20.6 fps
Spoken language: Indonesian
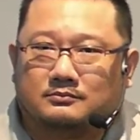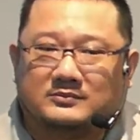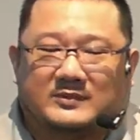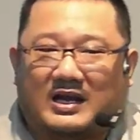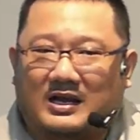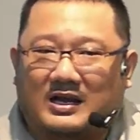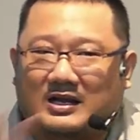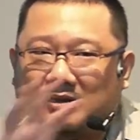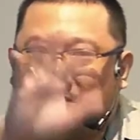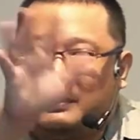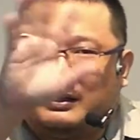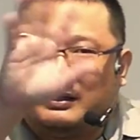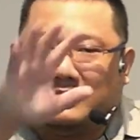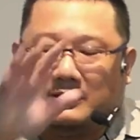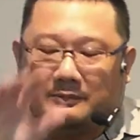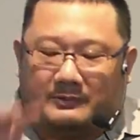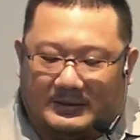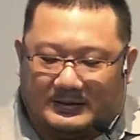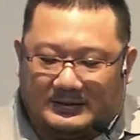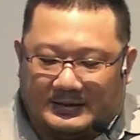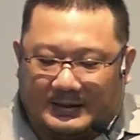Nggak akan pernah
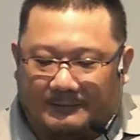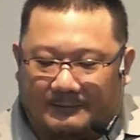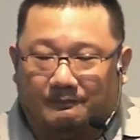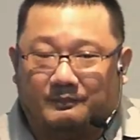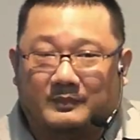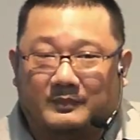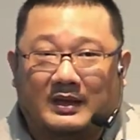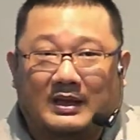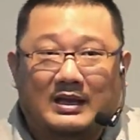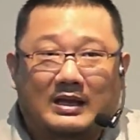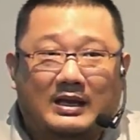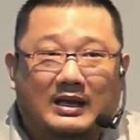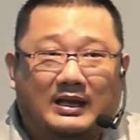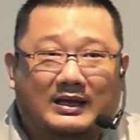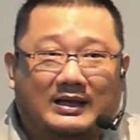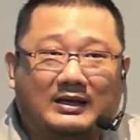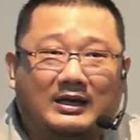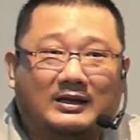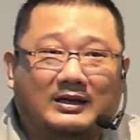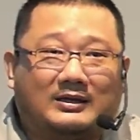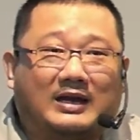dewasa.
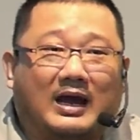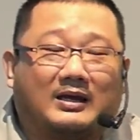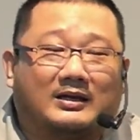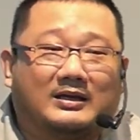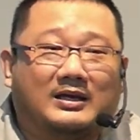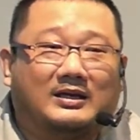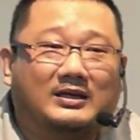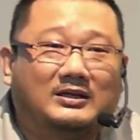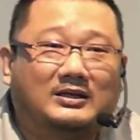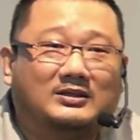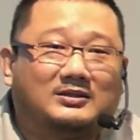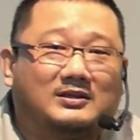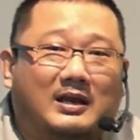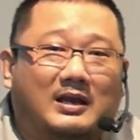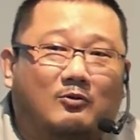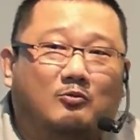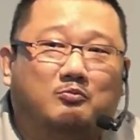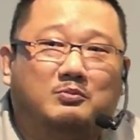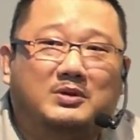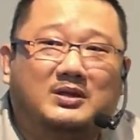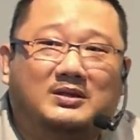Karena daging ini
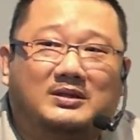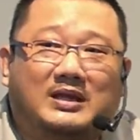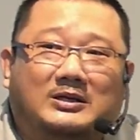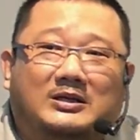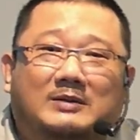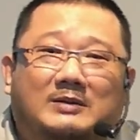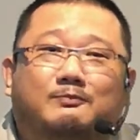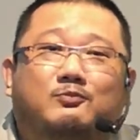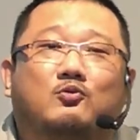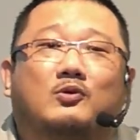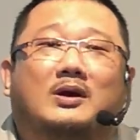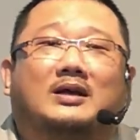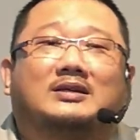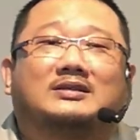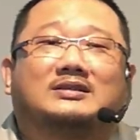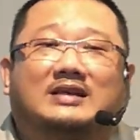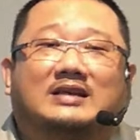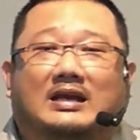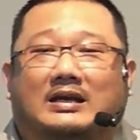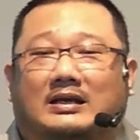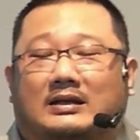selalu minta
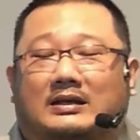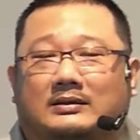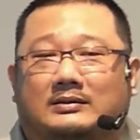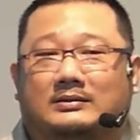dipuaskan.